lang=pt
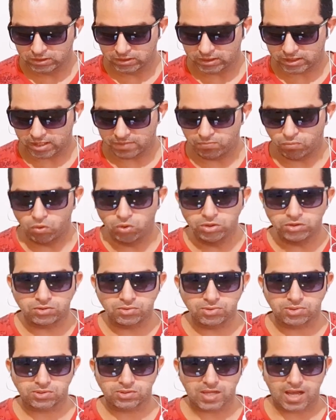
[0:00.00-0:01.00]
que
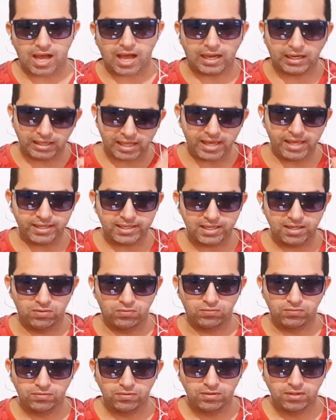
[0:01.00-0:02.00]
muitos
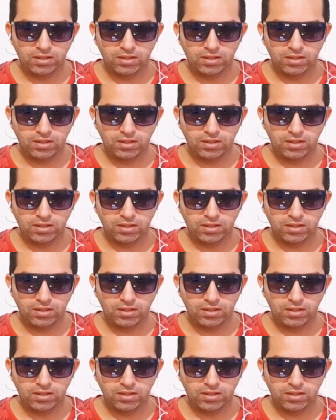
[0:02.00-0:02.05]
alegam